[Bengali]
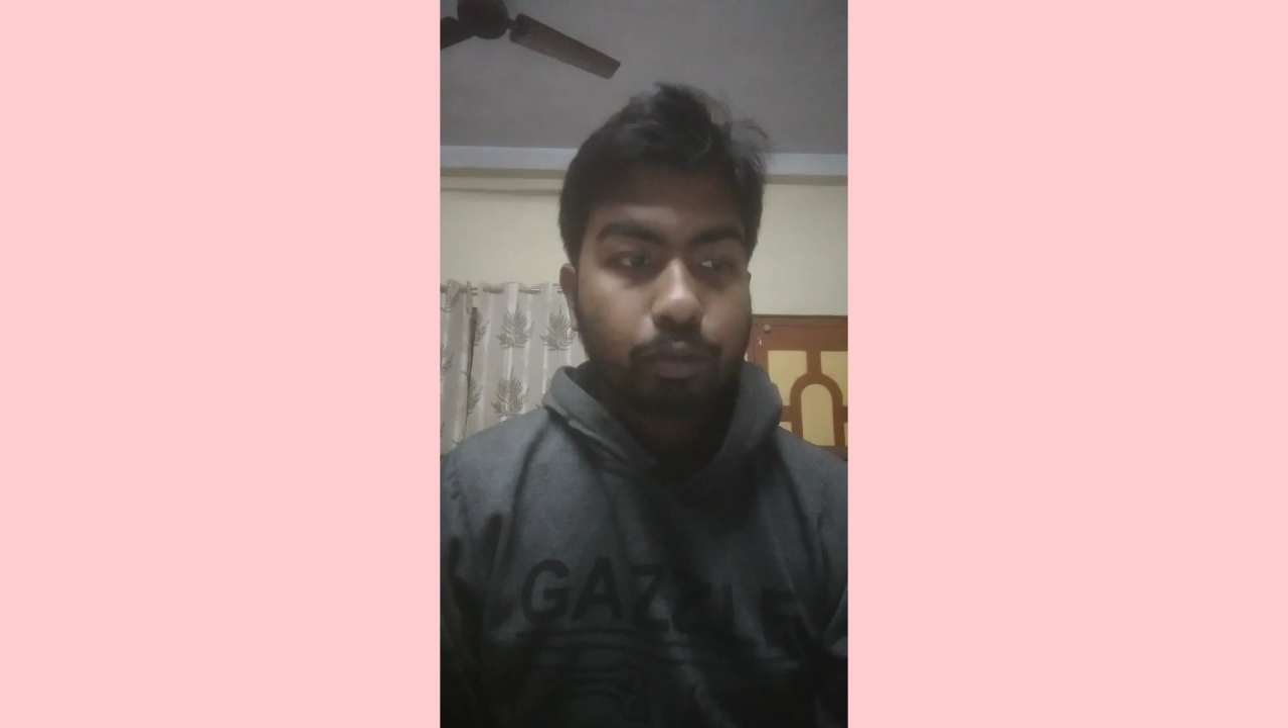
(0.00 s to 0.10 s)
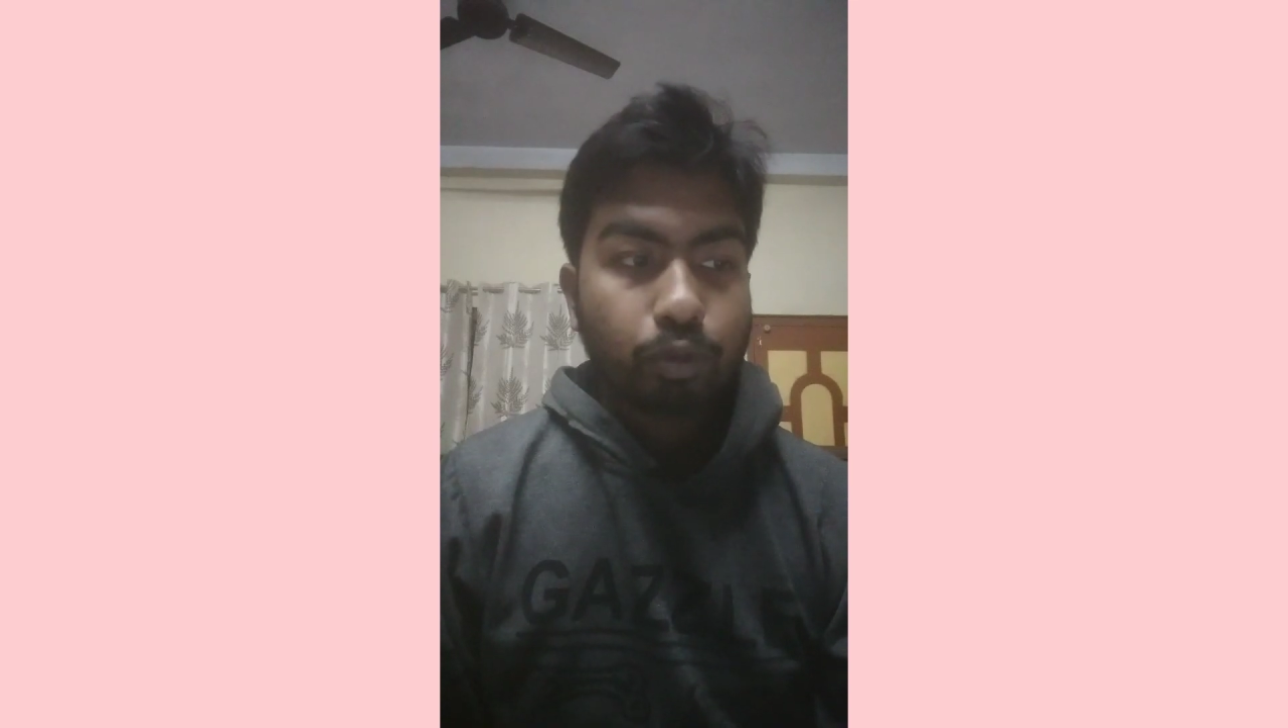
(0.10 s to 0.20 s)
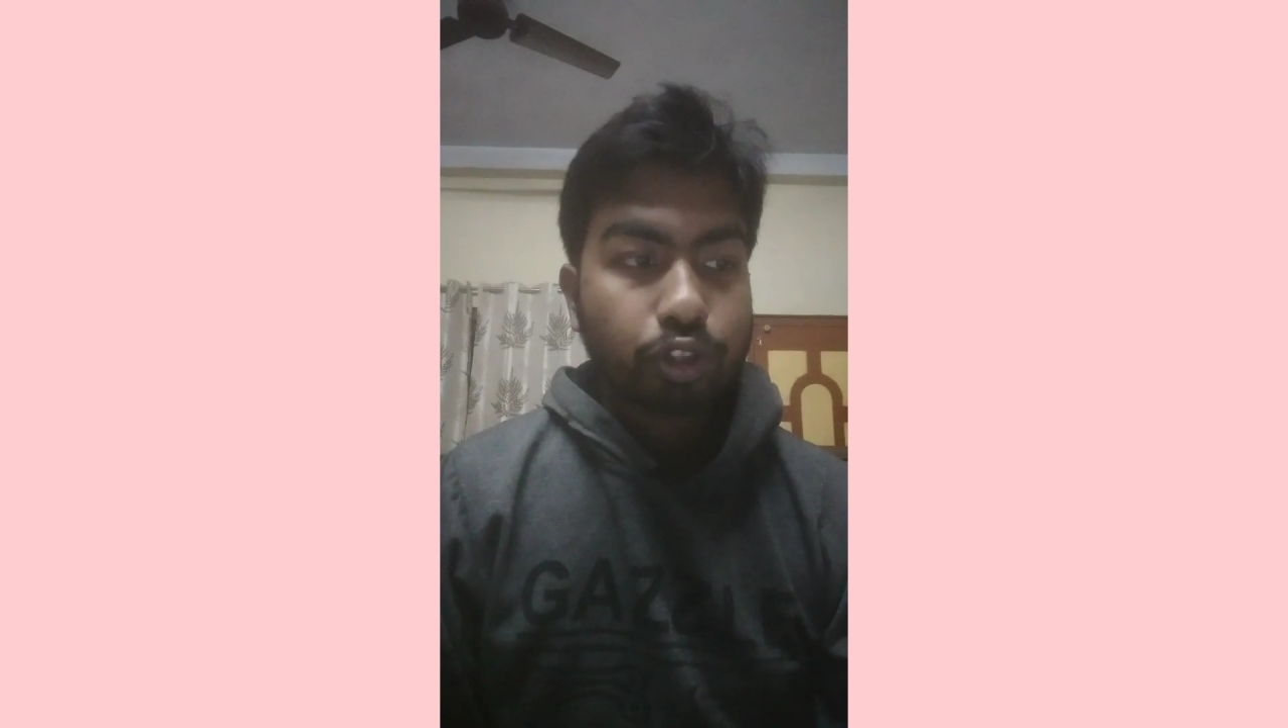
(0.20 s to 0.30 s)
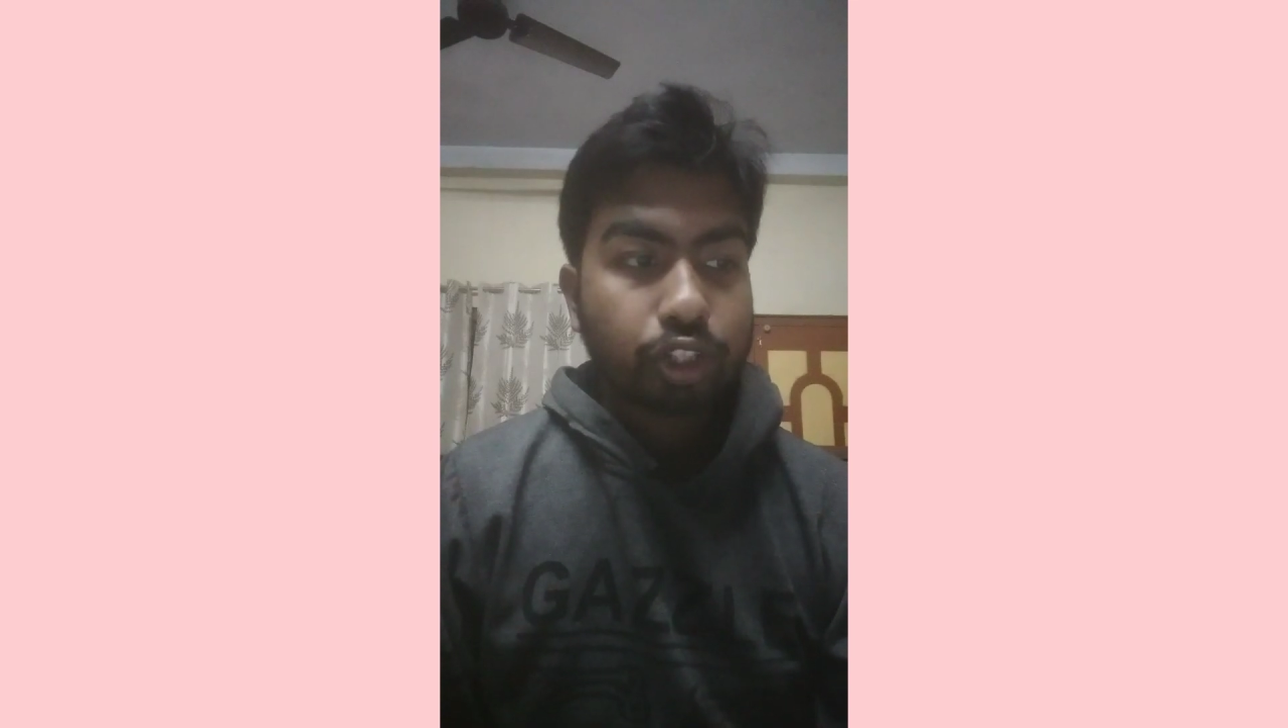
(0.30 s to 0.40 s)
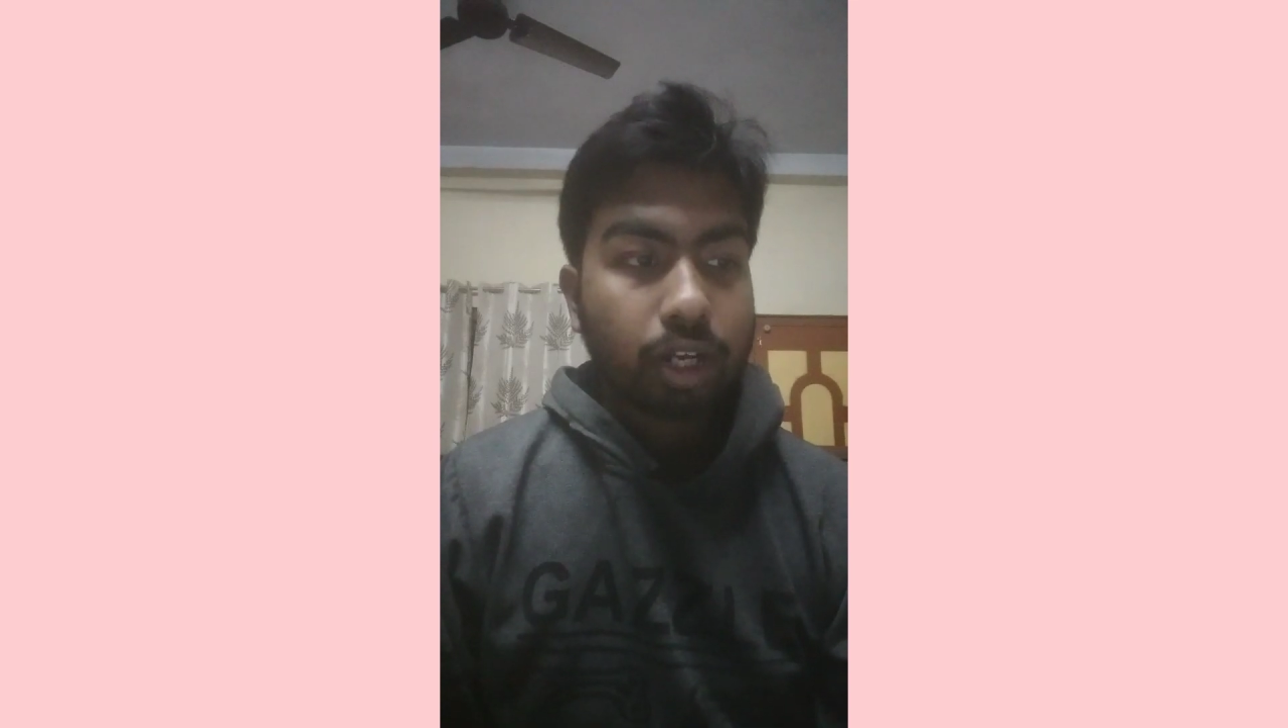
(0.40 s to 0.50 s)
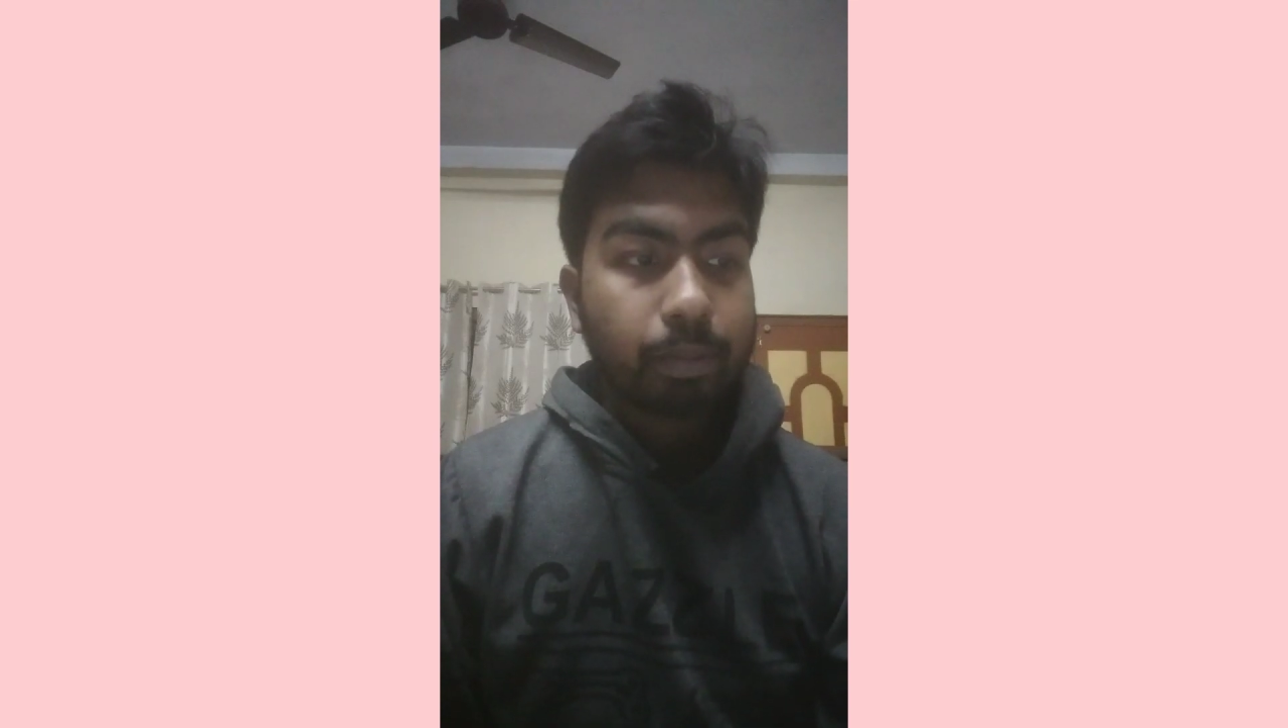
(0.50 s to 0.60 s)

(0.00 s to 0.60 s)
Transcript: পুরস্কার